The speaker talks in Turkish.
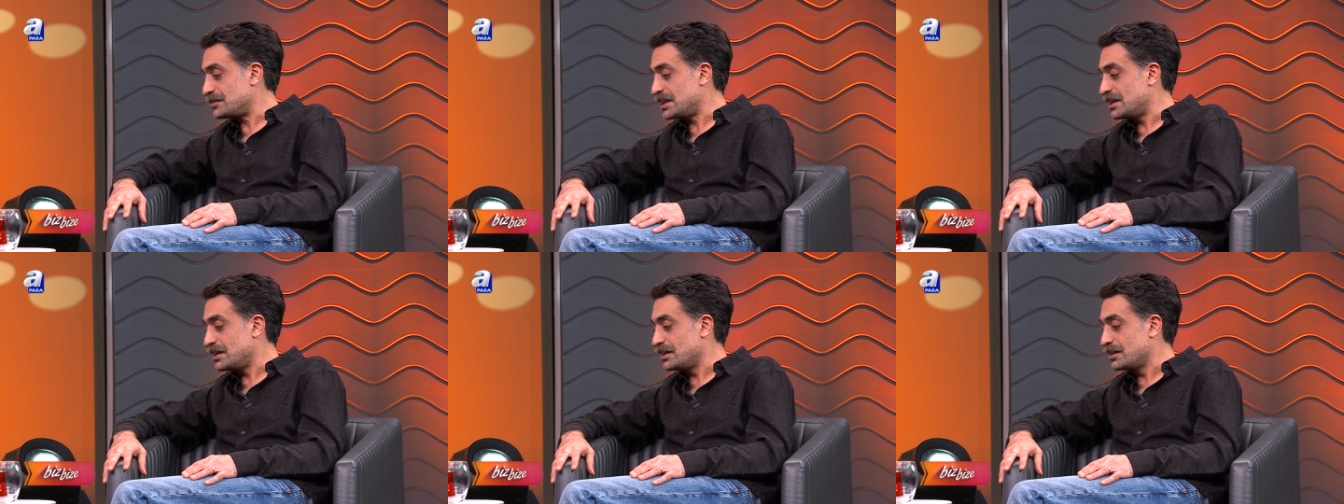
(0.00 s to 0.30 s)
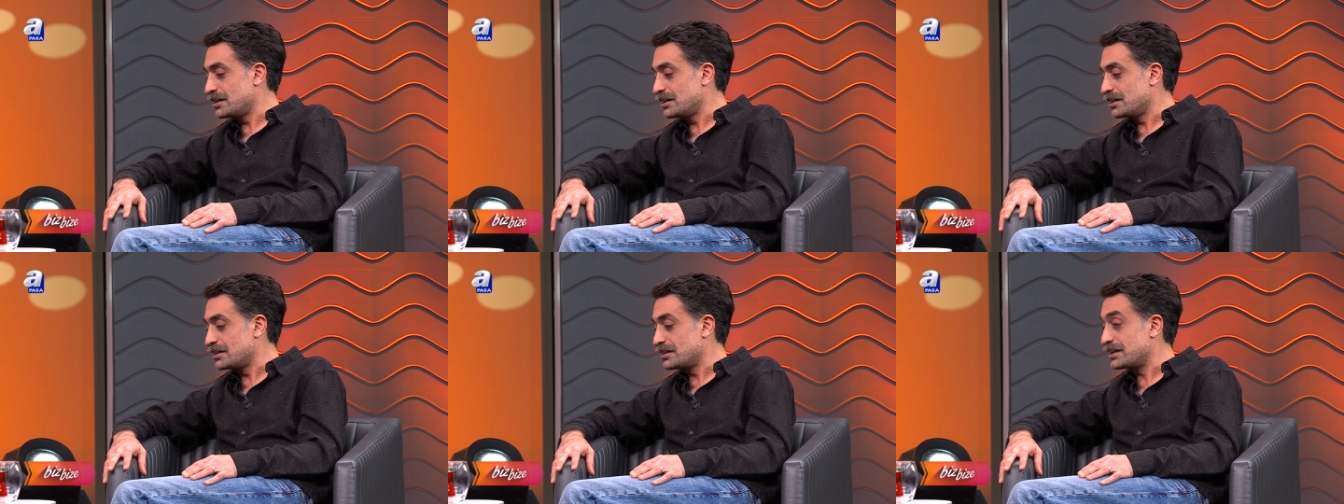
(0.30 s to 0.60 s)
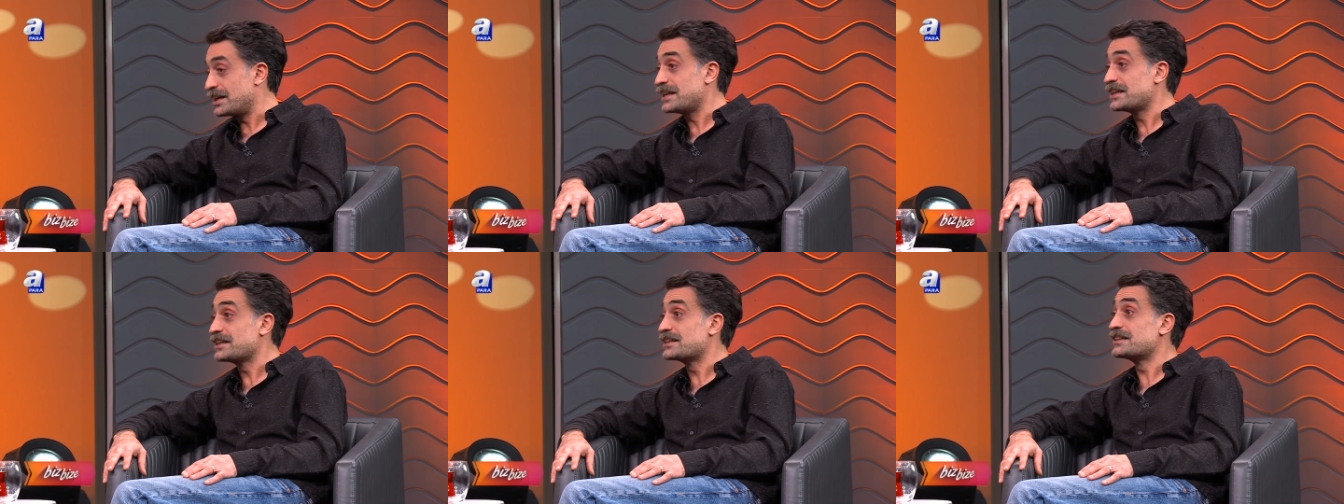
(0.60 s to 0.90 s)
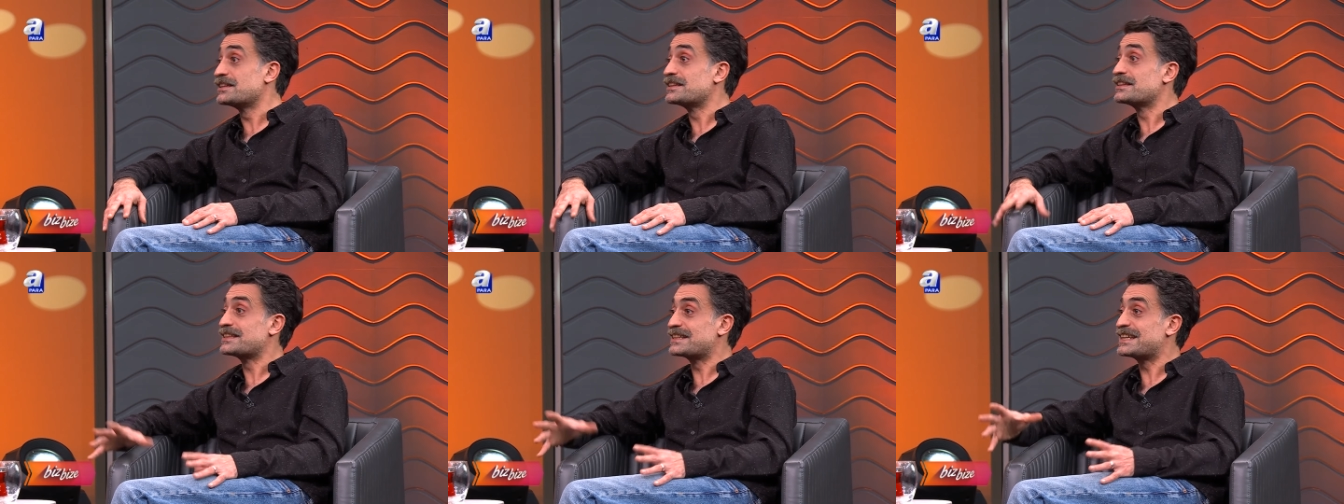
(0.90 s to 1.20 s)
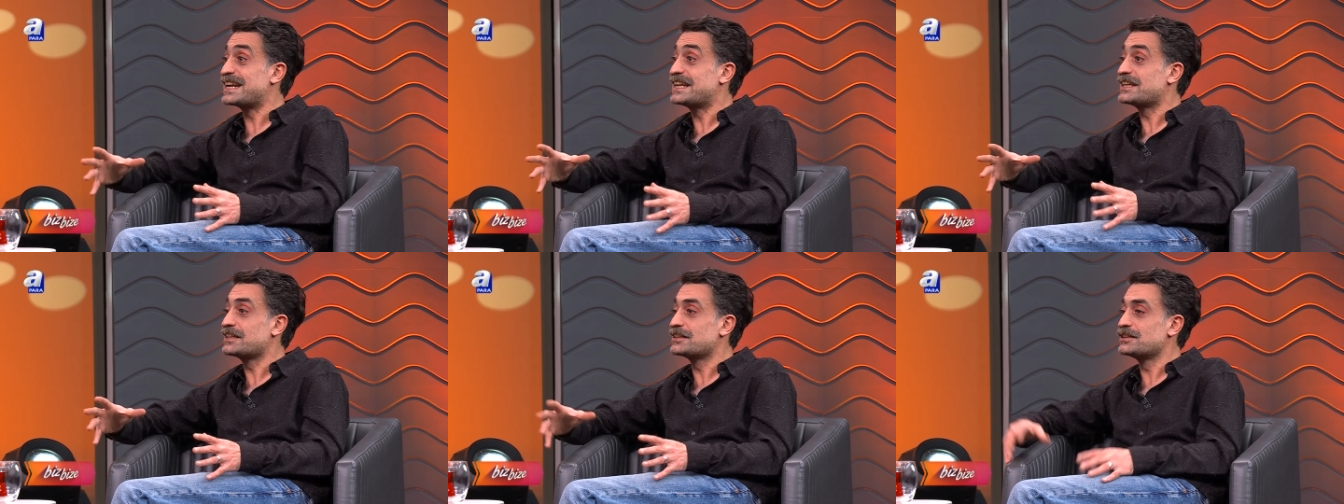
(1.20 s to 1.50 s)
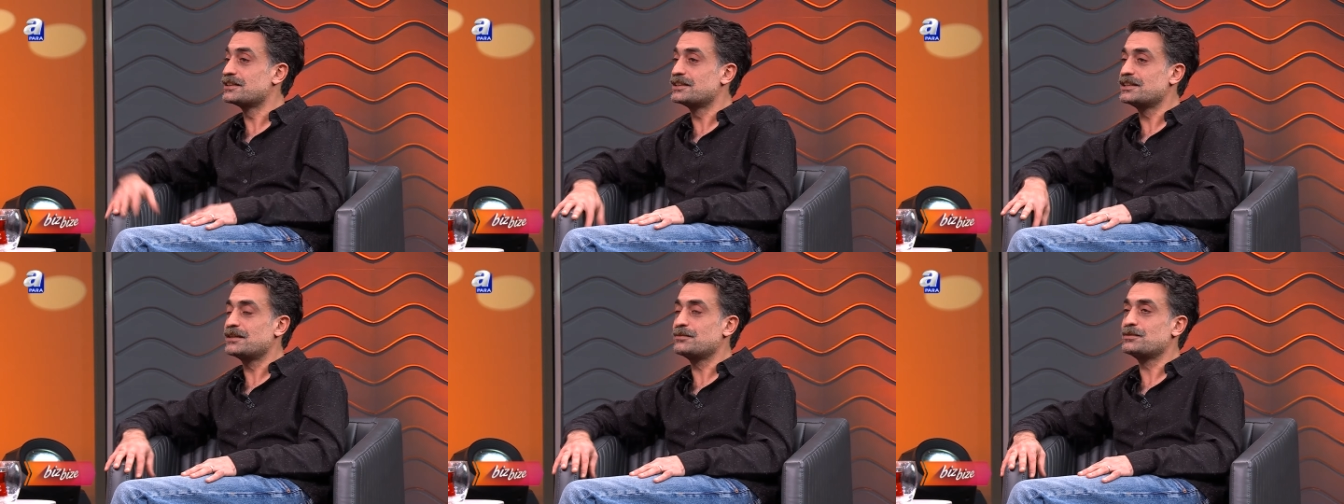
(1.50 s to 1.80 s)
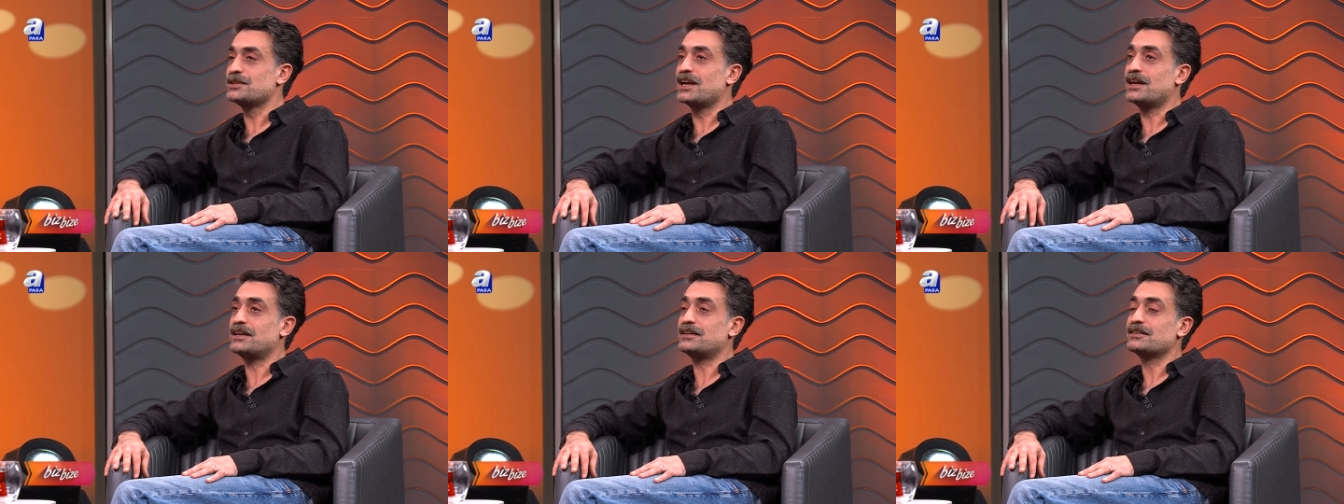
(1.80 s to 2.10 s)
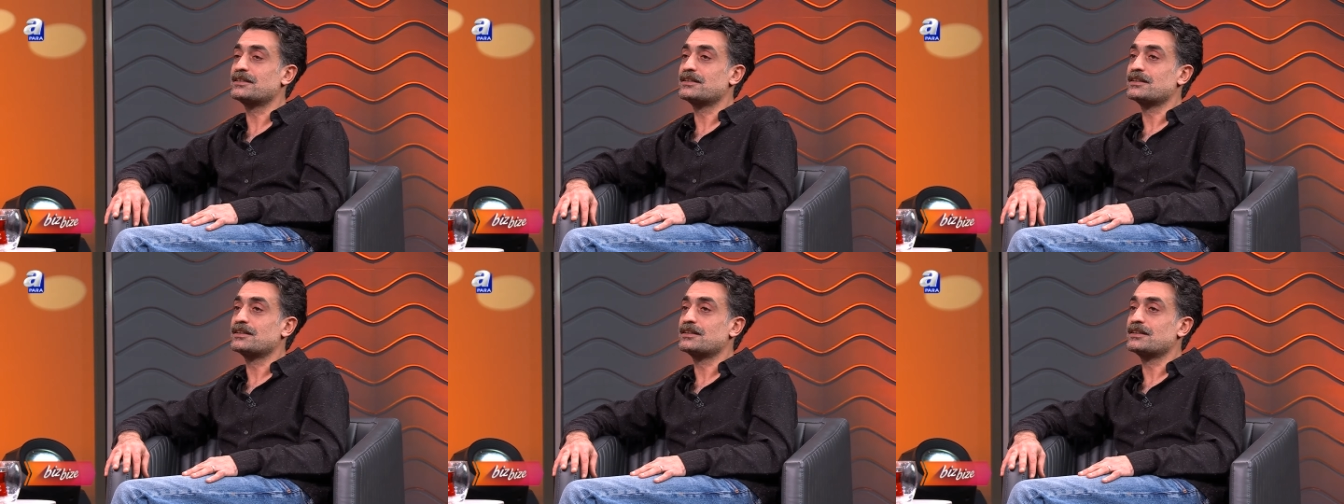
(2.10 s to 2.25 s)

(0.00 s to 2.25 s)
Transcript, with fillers: E, Wrangell, Wrangell diye bir yer.